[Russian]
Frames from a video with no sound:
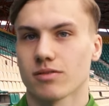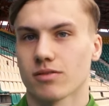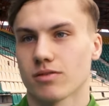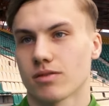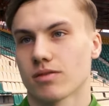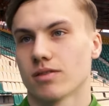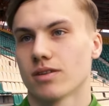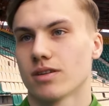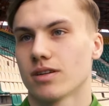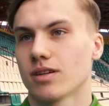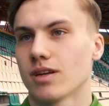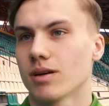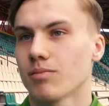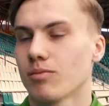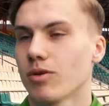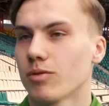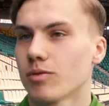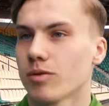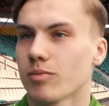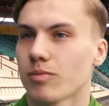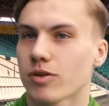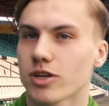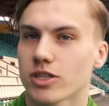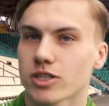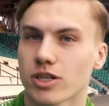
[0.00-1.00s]
Вот э, я
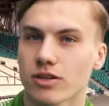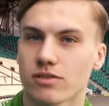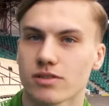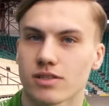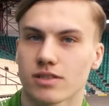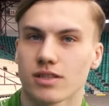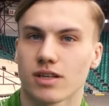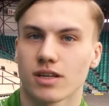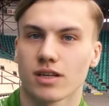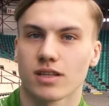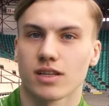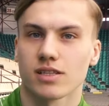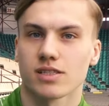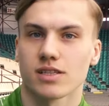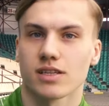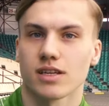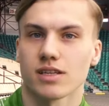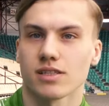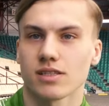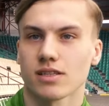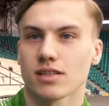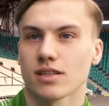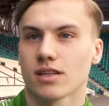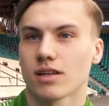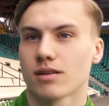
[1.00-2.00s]
помню, приезжал всегда на
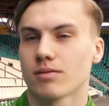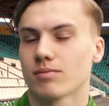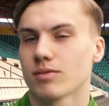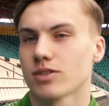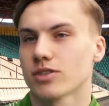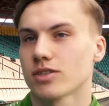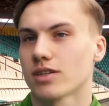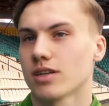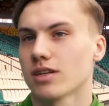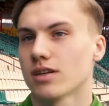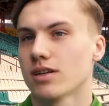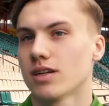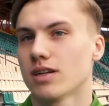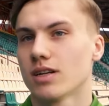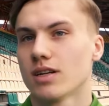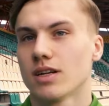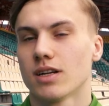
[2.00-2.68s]
заезд, когда мы жили